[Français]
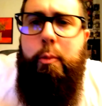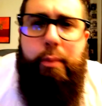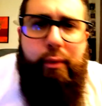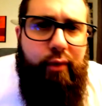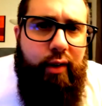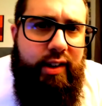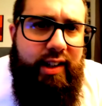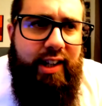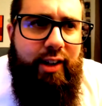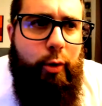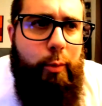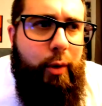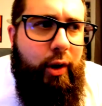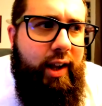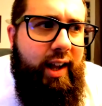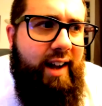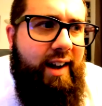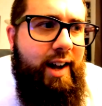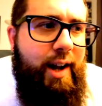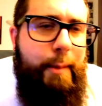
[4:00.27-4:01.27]
pouvoir de
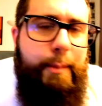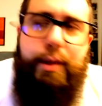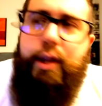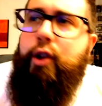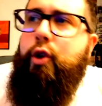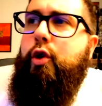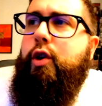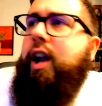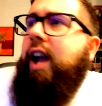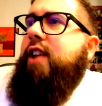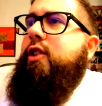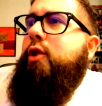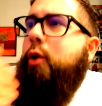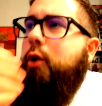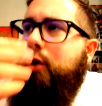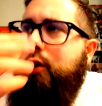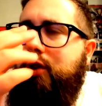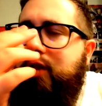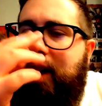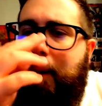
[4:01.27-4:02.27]
Moria Peut-être que
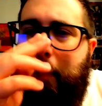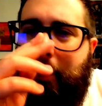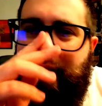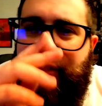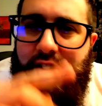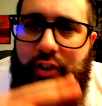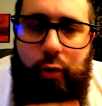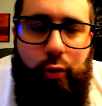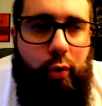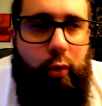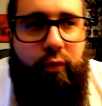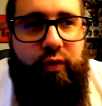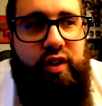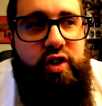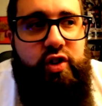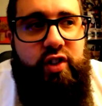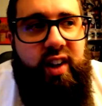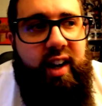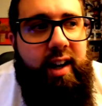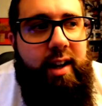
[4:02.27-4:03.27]
Kaido n'y a pas fait attention, enfin
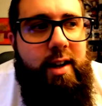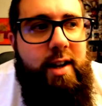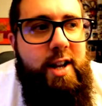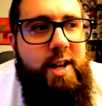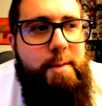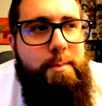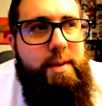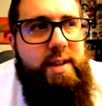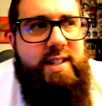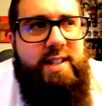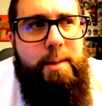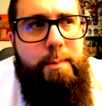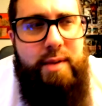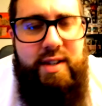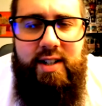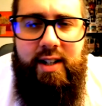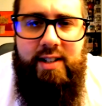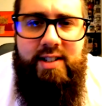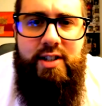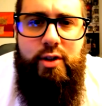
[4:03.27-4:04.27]
je sais rien. Mais c'est
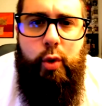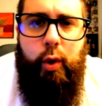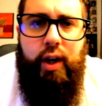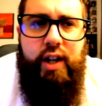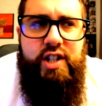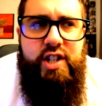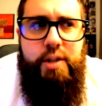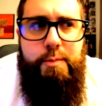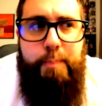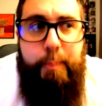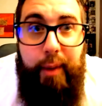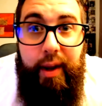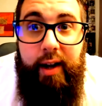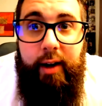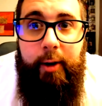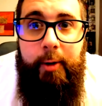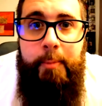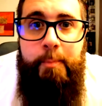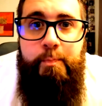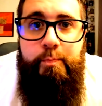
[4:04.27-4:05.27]
bizarre cette histoire et
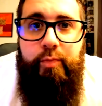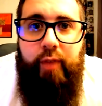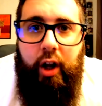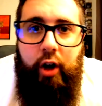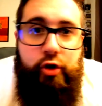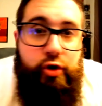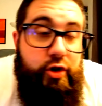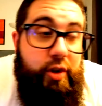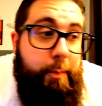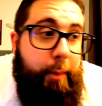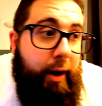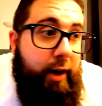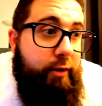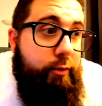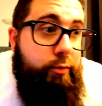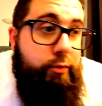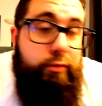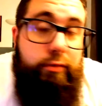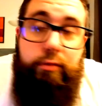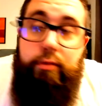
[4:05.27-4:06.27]
j'espère. Alors je sais pas,
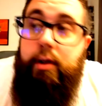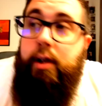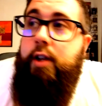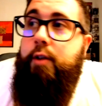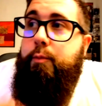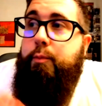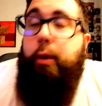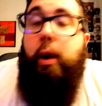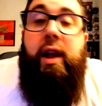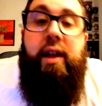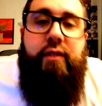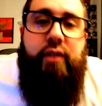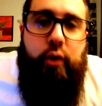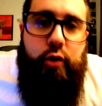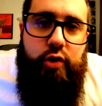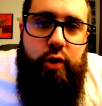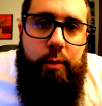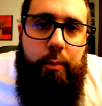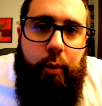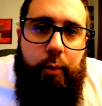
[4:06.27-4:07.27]
vous, pouvez
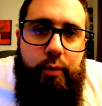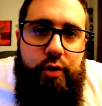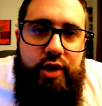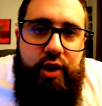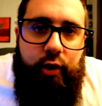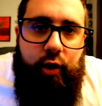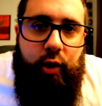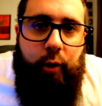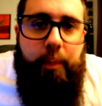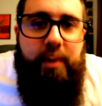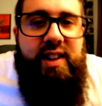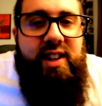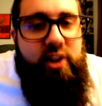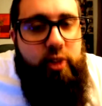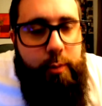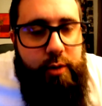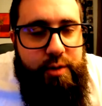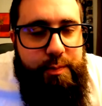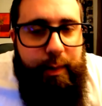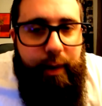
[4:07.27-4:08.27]
éventuellement me dire dans les commentaires
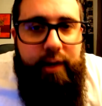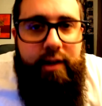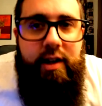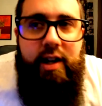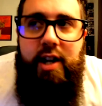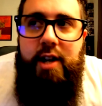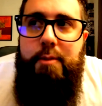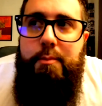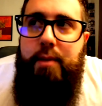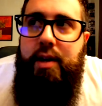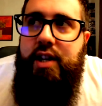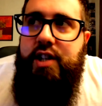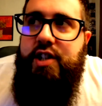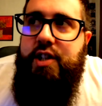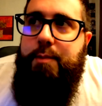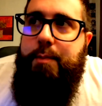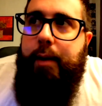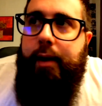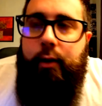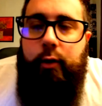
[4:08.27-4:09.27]
sans me spoil, mais
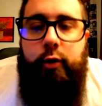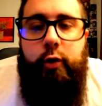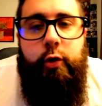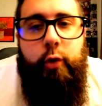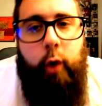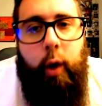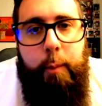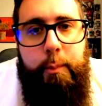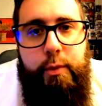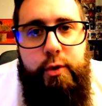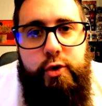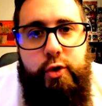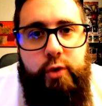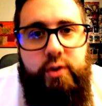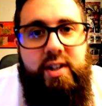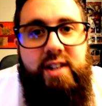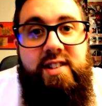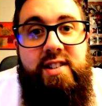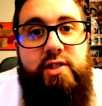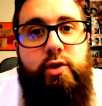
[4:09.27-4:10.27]
j'espère qu'on en saura plus sur
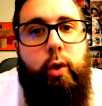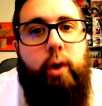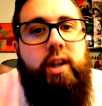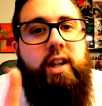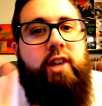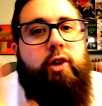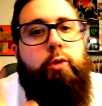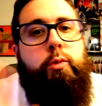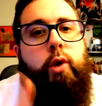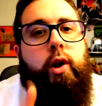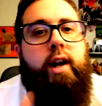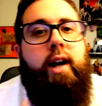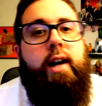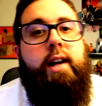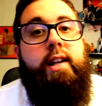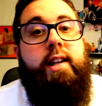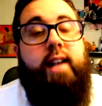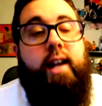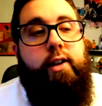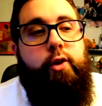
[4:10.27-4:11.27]
cette histoire Gecko Moria
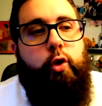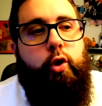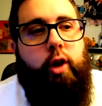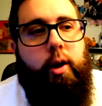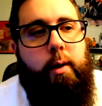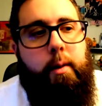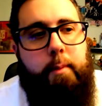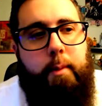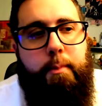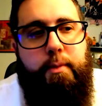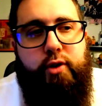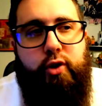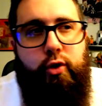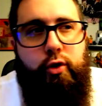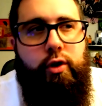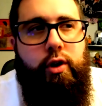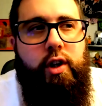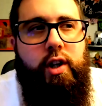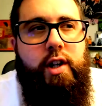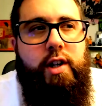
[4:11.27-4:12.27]
et Kaido quand même, hein, parce
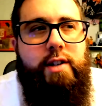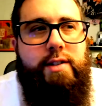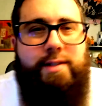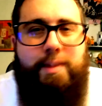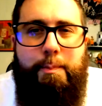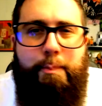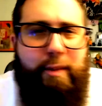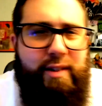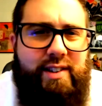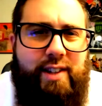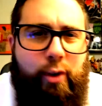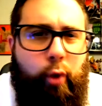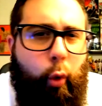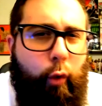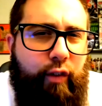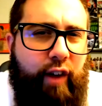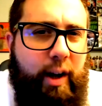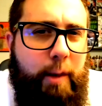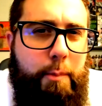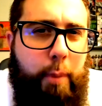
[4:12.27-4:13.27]
que c'est
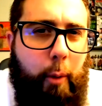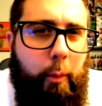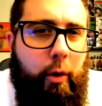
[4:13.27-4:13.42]
trop vague pour